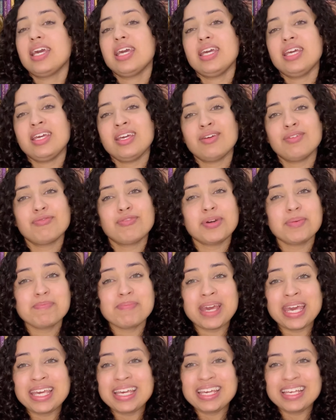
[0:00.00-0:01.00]
E foi
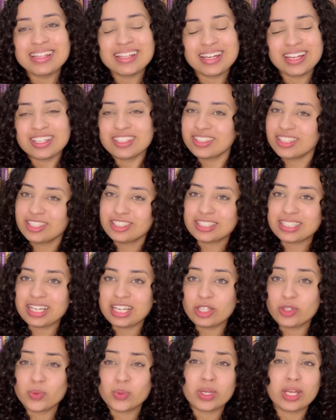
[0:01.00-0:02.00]
bem interessante essa
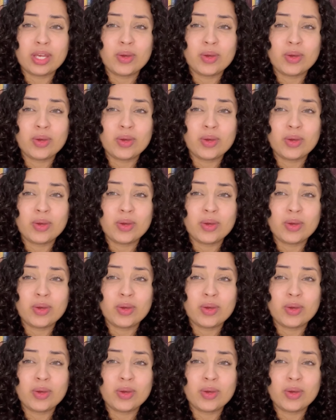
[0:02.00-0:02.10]
leitura,